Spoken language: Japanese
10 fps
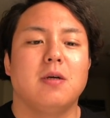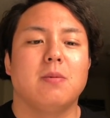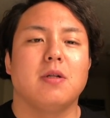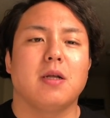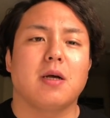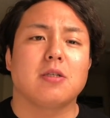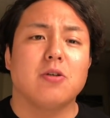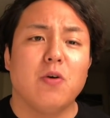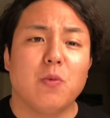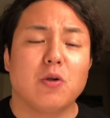僕ね、す
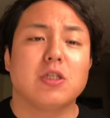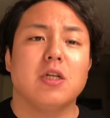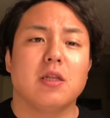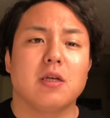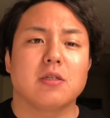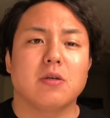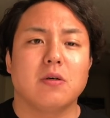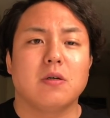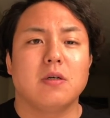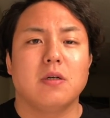ごい物知りだったんですよ。
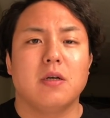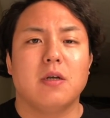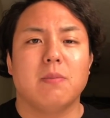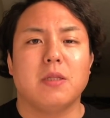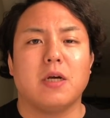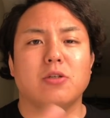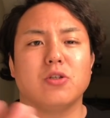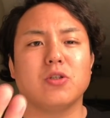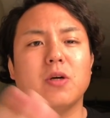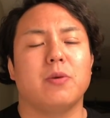
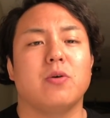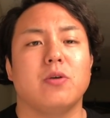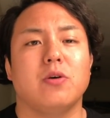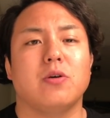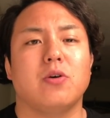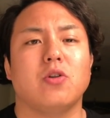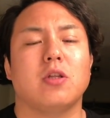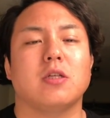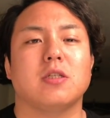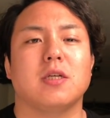ニュースとかもよく読んで
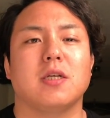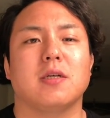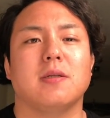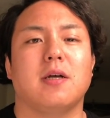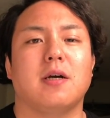たし、